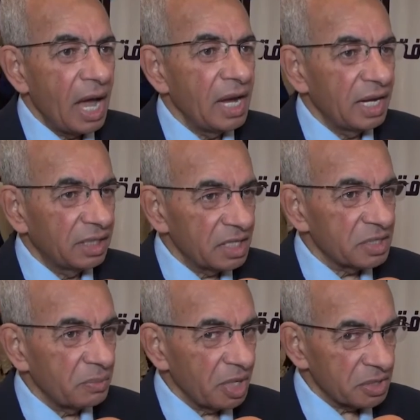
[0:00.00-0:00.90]
أن
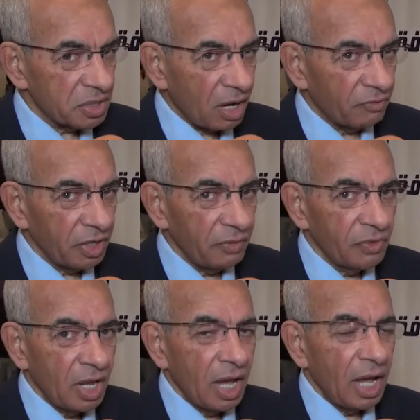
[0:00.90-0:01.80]
يلتزم بها الصحفي
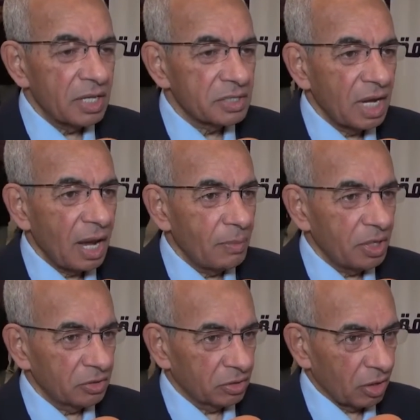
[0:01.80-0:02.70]
أثناء
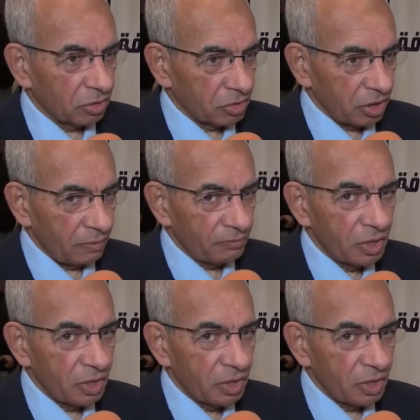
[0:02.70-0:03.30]
عملية التغطية